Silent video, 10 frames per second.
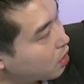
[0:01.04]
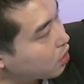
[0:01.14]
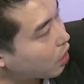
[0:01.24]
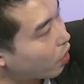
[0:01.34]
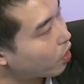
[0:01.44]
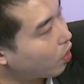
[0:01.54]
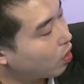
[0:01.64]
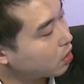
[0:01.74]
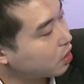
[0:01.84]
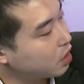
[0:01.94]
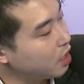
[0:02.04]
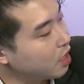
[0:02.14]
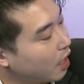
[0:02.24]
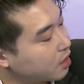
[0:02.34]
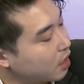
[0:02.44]
小柳竟
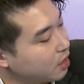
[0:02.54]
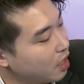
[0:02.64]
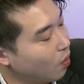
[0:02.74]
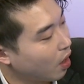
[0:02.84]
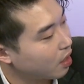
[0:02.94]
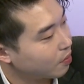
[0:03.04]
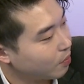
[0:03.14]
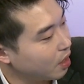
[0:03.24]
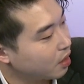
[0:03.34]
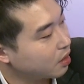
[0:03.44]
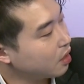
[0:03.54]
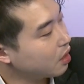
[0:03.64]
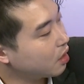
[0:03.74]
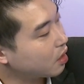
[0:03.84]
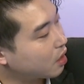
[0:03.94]
然在电话里面
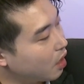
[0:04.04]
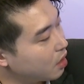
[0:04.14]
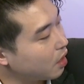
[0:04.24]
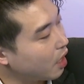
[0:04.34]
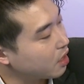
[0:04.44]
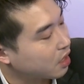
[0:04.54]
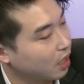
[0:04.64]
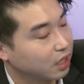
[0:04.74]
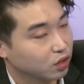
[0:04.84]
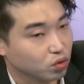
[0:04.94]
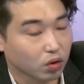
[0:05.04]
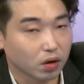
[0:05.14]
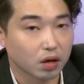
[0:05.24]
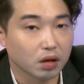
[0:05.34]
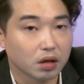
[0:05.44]
跟 S I 讲
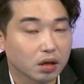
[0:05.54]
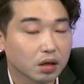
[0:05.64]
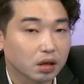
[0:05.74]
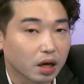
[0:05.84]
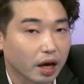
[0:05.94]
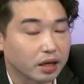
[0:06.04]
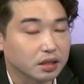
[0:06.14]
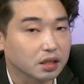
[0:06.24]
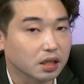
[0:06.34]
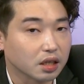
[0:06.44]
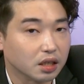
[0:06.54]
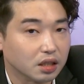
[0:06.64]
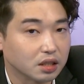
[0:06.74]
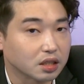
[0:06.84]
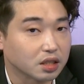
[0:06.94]
说：“哎，这
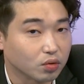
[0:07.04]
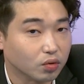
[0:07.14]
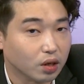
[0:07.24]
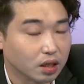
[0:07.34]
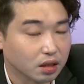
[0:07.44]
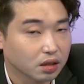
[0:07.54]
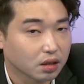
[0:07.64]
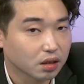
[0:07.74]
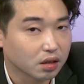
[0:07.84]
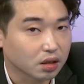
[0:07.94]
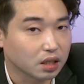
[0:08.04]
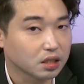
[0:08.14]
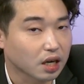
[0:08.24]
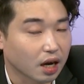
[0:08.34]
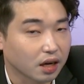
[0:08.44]
个池顾问，跟你
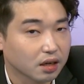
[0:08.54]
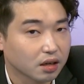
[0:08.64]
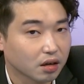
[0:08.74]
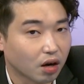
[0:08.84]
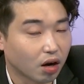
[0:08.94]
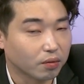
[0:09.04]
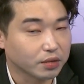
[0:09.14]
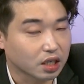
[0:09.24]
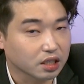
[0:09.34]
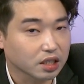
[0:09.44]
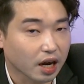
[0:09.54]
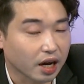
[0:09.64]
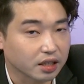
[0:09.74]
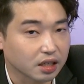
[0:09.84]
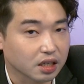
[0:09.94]
讲，哦，我们接下
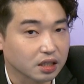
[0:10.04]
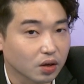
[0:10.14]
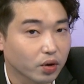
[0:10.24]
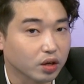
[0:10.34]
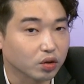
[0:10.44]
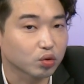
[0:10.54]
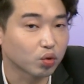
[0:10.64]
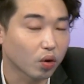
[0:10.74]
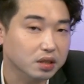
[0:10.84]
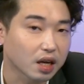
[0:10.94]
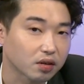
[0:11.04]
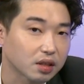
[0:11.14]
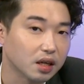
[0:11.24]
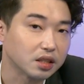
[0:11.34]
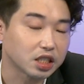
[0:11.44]
来呢可能会有多少
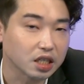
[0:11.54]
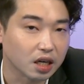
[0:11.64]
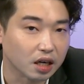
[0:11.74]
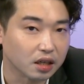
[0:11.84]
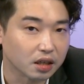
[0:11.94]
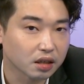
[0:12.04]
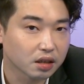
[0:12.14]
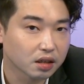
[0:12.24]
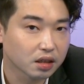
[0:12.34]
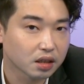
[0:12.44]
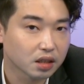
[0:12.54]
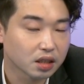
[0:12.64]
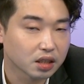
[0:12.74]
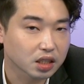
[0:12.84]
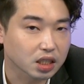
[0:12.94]
的金额，
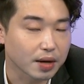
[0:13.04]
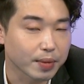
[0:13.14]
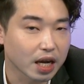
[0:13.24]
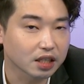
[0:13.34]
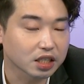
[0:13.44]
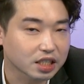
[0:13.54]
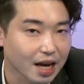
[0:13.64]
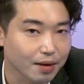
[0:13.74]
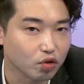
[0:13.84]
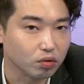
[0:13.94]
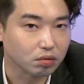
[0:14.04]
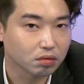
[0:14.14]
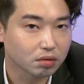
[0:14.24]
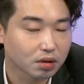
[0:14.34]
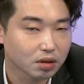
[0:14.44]
什么样的项目，
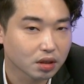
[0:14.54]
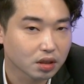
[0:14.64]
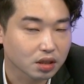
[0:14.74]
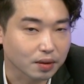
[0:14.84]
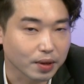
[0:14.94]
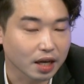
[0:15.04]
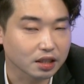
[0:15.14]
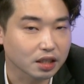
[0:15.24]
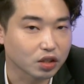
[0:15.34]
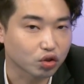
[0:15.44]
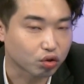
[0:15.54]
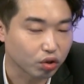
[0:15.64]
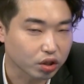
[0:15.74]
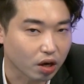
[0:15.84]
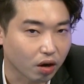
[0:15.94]
什么样的
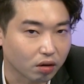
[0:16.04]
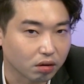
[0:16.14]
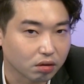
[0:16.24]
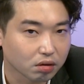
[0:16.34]
需求，